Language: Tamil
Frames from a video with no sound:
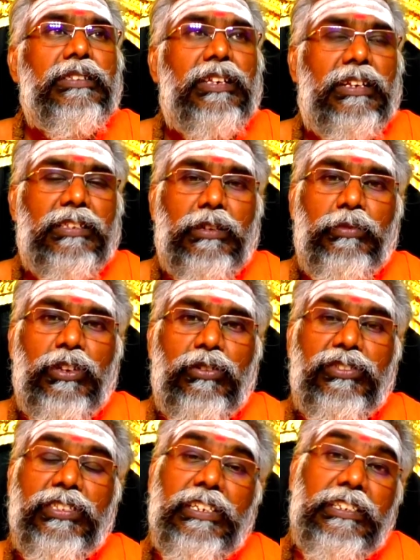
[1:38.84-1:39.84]
சில
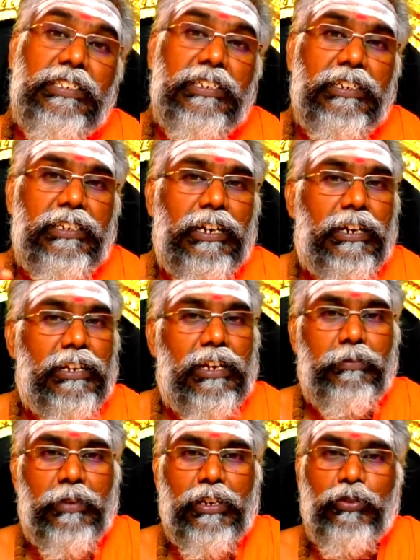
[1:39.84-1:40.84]
சமயம் சிரிச்சுக்கிட்டே அழகிற
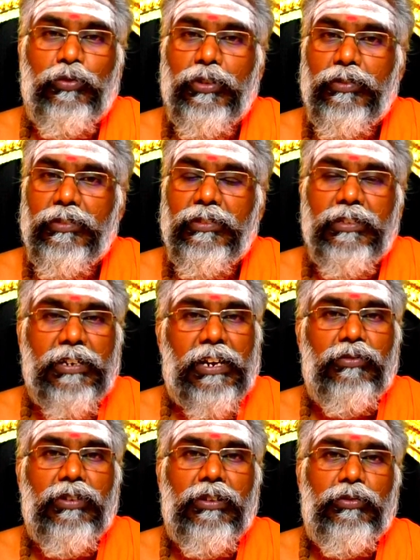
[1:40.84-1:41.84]
மாதிரி கூட வந்து
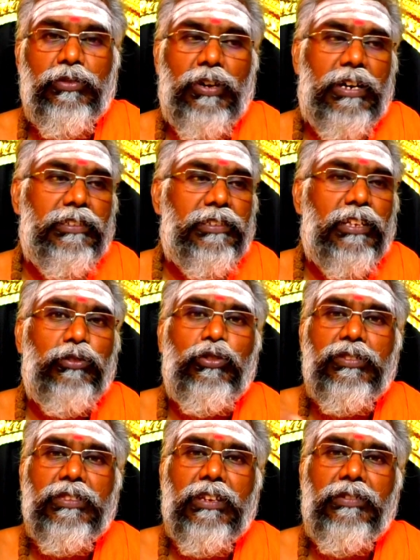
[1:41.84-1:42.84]
கனவுகள் வரும் அது
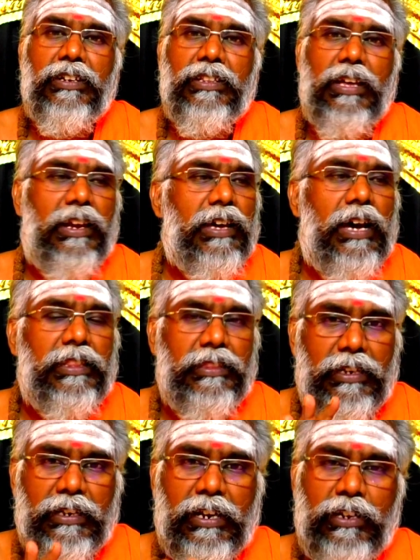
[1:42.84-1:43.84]
சந்தோஷத்தில் வருது ஆனால்
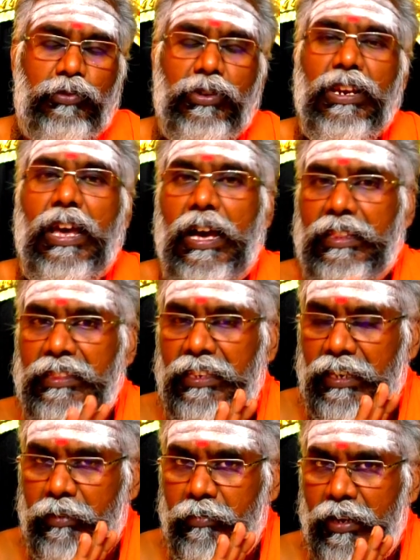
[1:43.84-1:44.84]
அந்த கனவுகள்
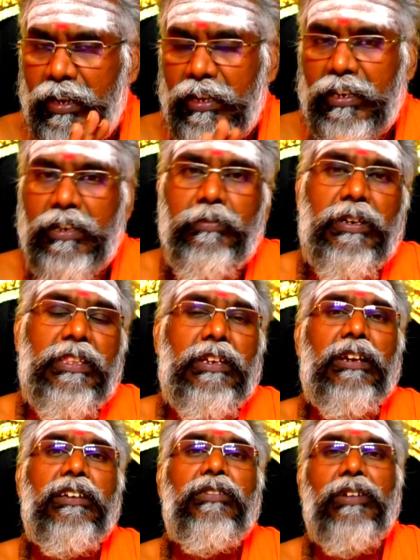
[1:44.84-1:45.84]
அதிகமாக
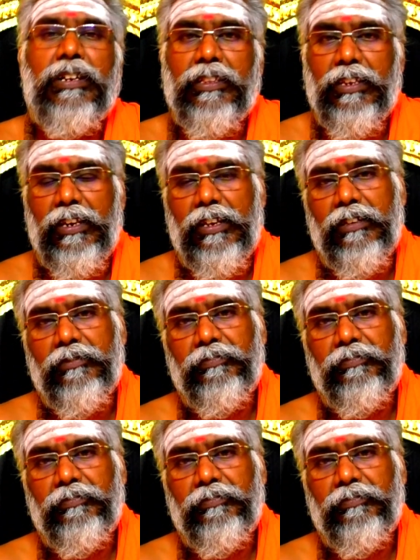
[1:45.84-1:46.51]
மனிதர்களுக்கு வர்றதில்லை